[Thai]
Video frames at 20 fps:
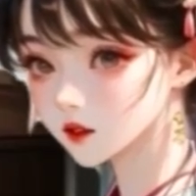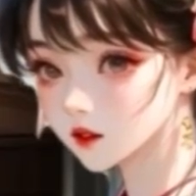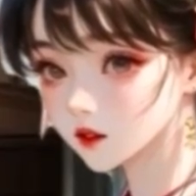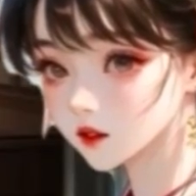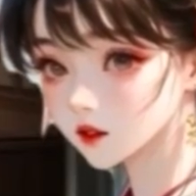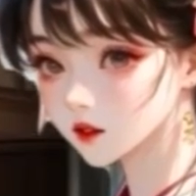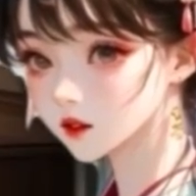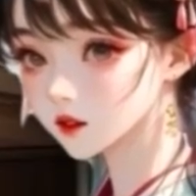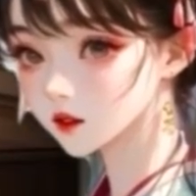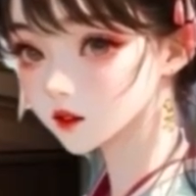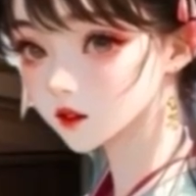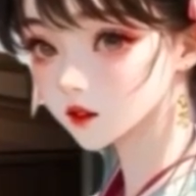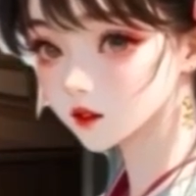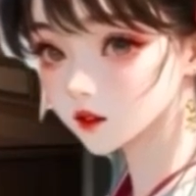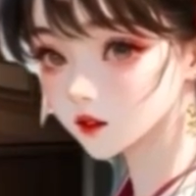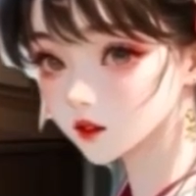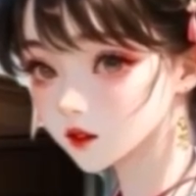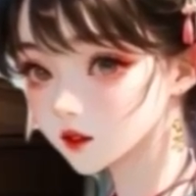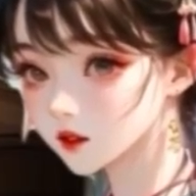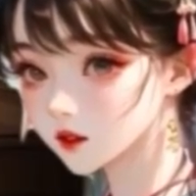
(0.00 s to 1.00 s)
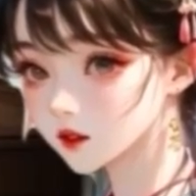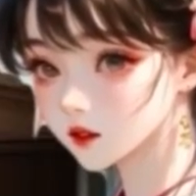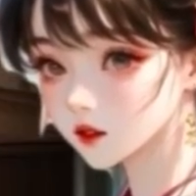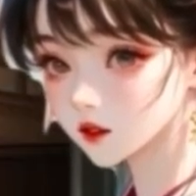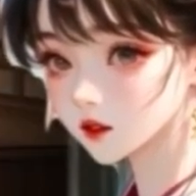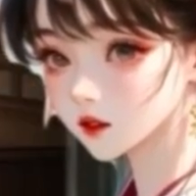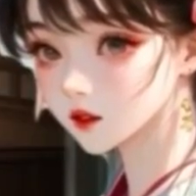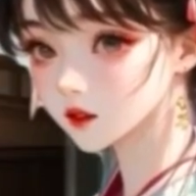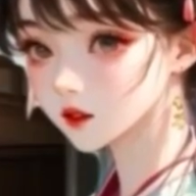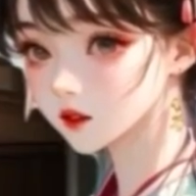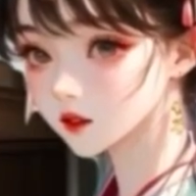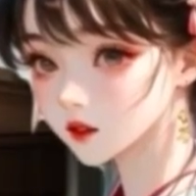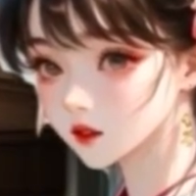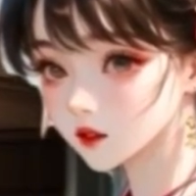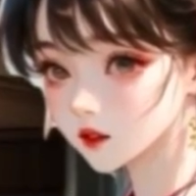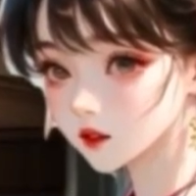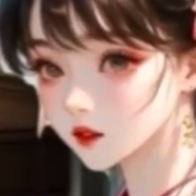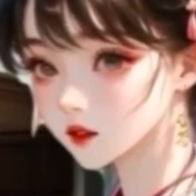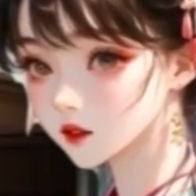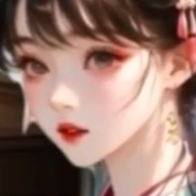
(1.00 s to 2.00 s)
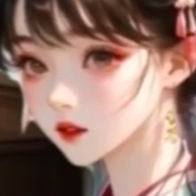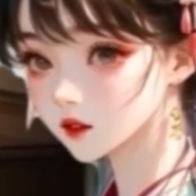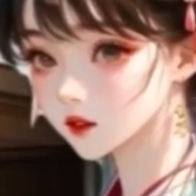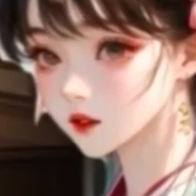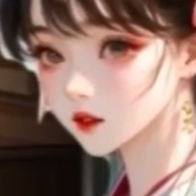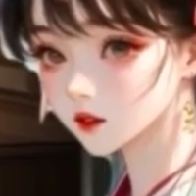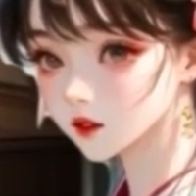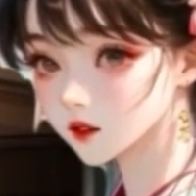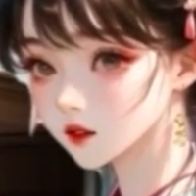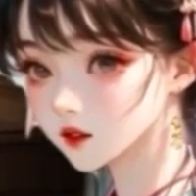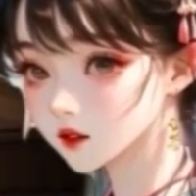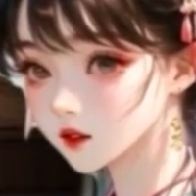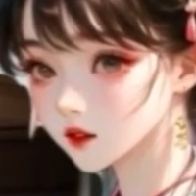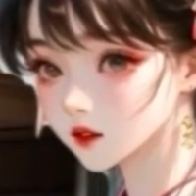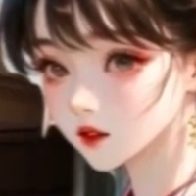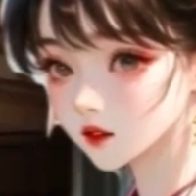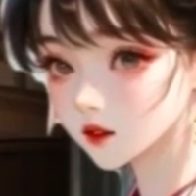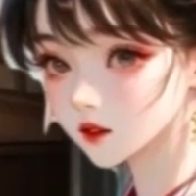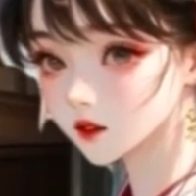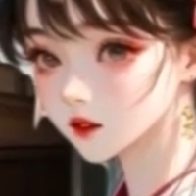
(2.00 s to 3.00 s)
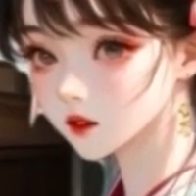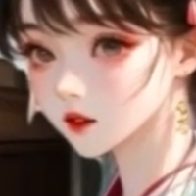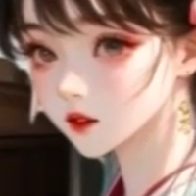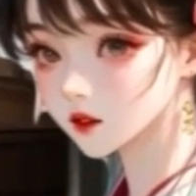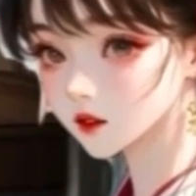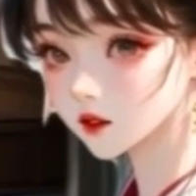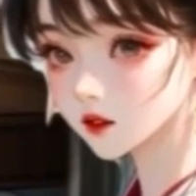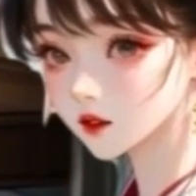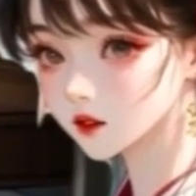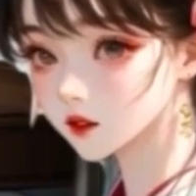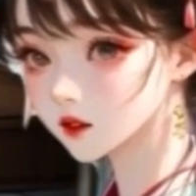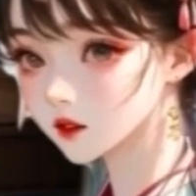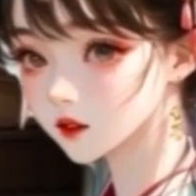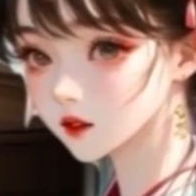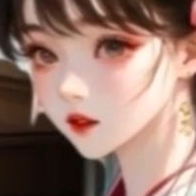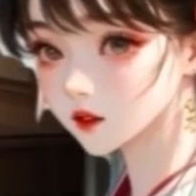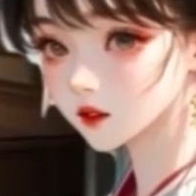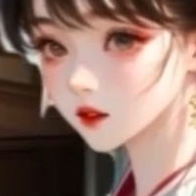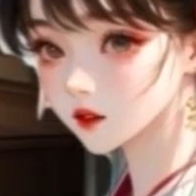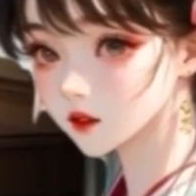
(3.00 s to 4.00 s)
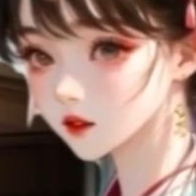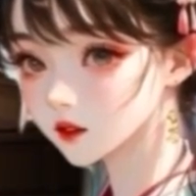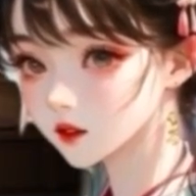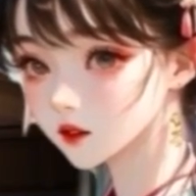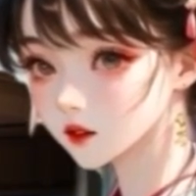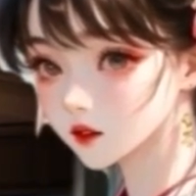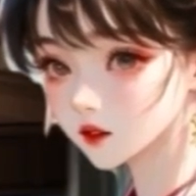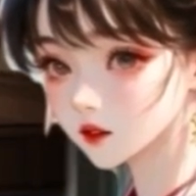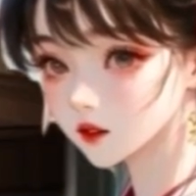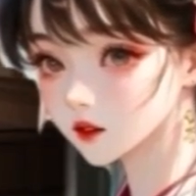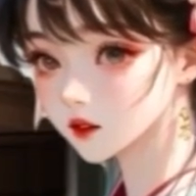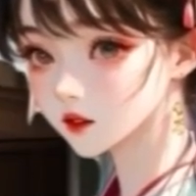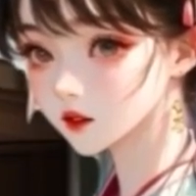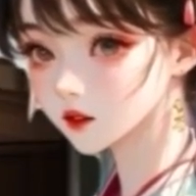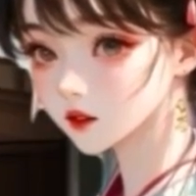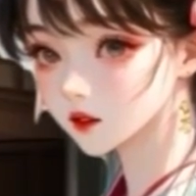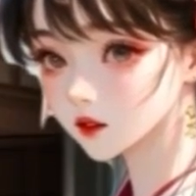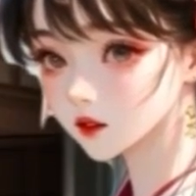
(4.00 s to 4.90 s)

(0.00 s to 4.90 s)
ต่อจากนั้นนางก็ก้าวไปด้านหน้าหนึ่งก้าวแล้วข้ามค่ายก่อนปังผูพาออกไป